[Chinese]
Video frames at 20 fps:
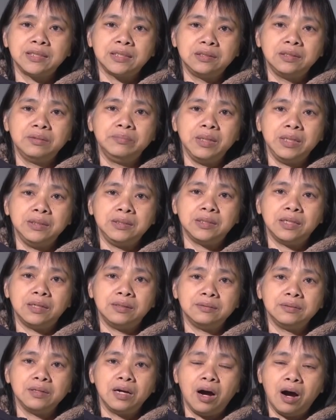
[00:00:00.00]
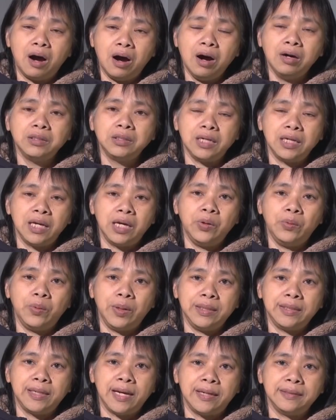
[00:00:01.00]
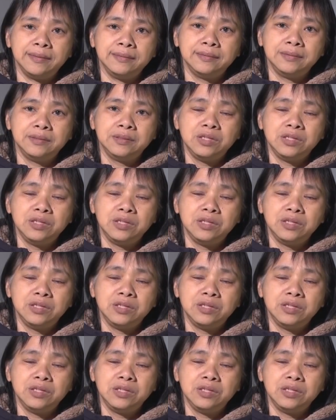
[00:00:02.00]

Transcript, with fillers: 神的面前好好的来悔改，